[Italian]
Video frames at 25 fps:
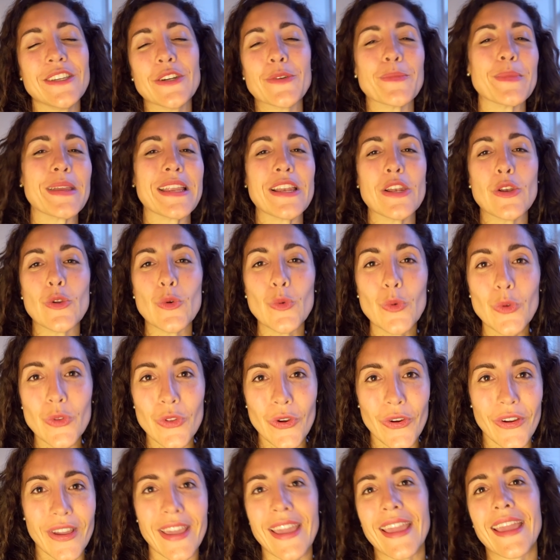io mi
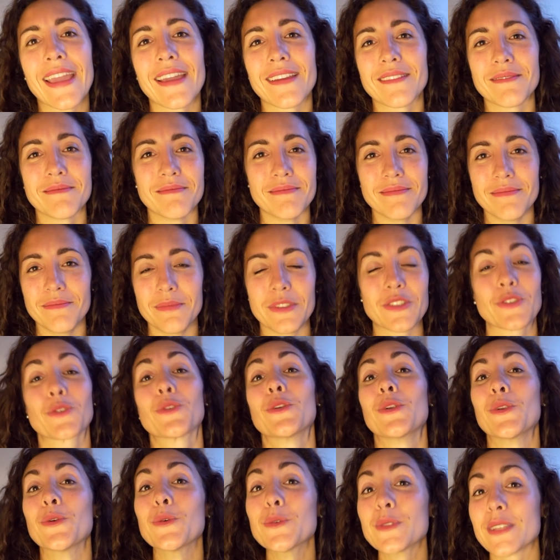illudo che mm, mi
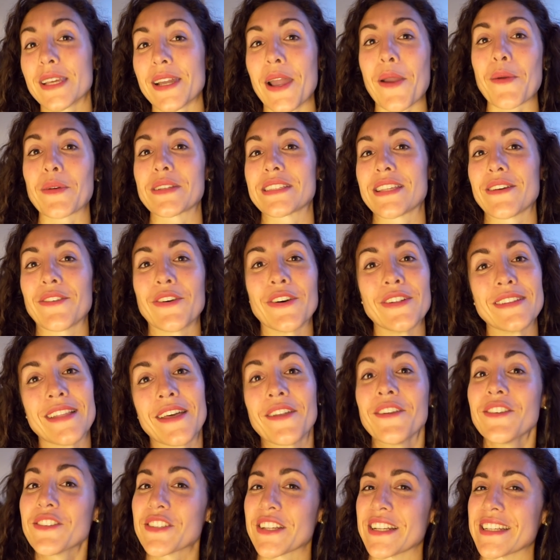sono illusa che questa
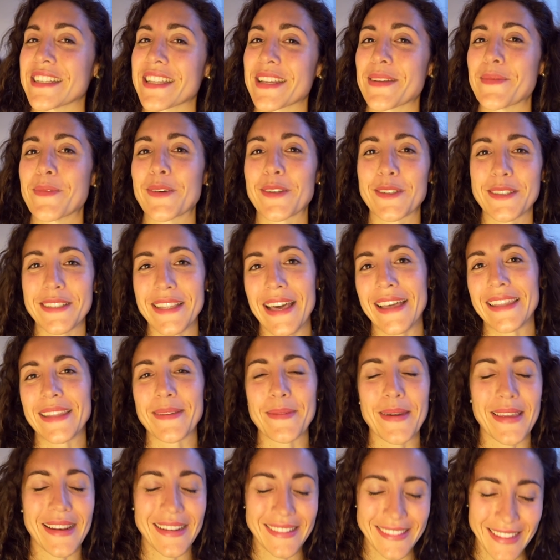volta non ce ne sarebbero
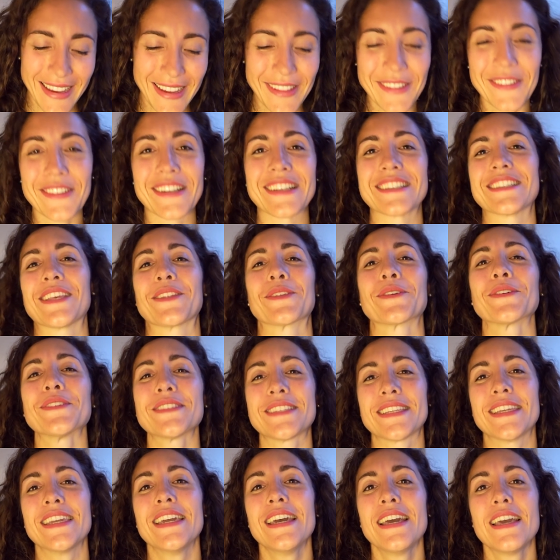state, ma in realtà non è stato
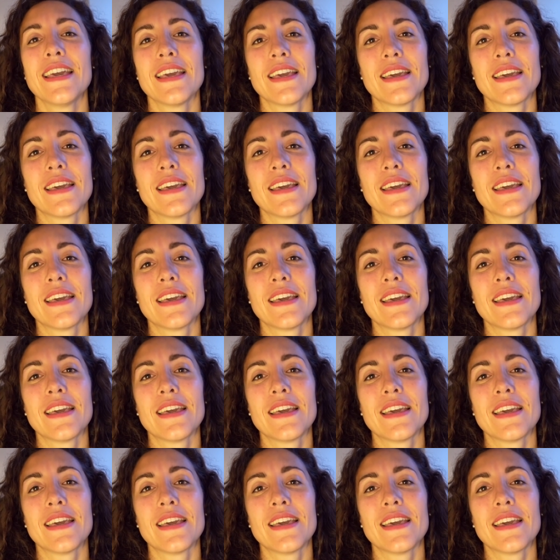così.